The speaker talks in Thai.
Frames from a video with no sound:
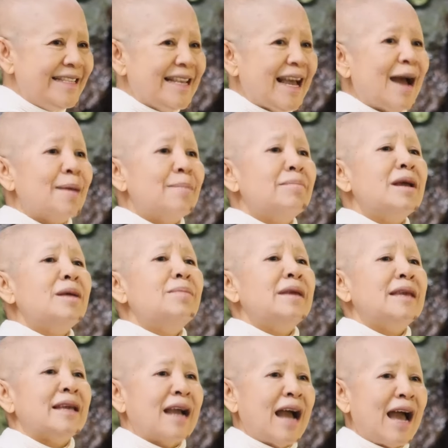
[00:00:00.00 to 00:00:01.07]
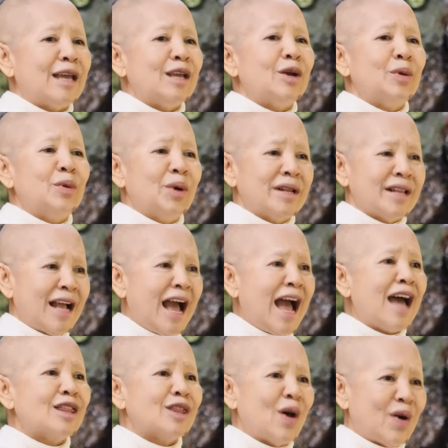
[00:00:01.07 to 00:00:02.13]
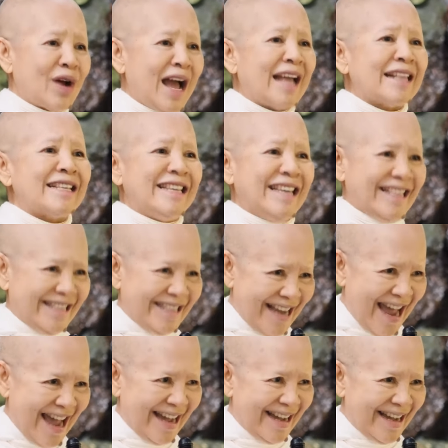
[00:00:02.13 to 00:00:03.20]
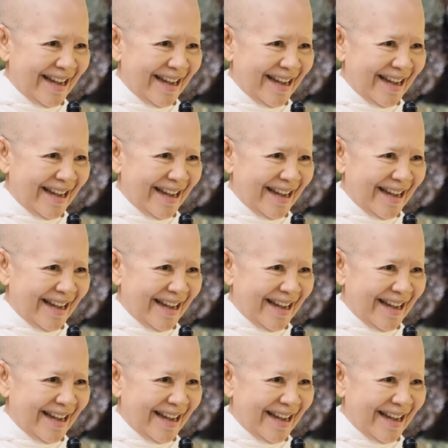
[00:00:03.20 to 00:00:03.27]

จะไม่มีใครควรค่าต่อการเกลียดชัง